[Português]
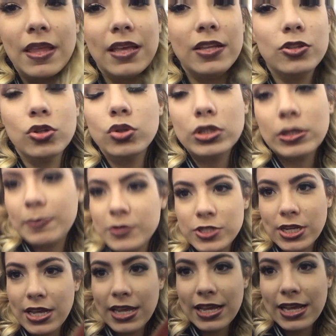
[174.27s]
E tô doida pra
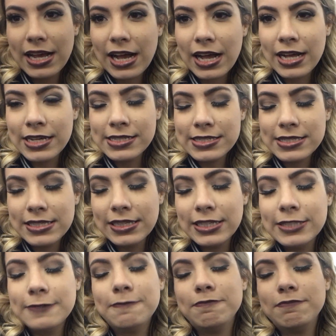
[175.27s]
chegar em
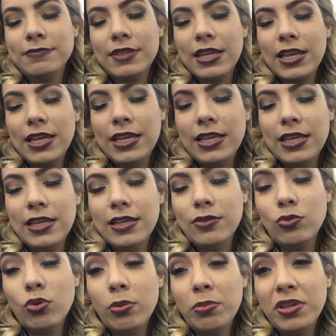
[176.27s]
casa e
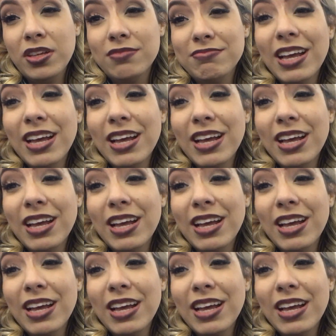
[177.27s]
dormir.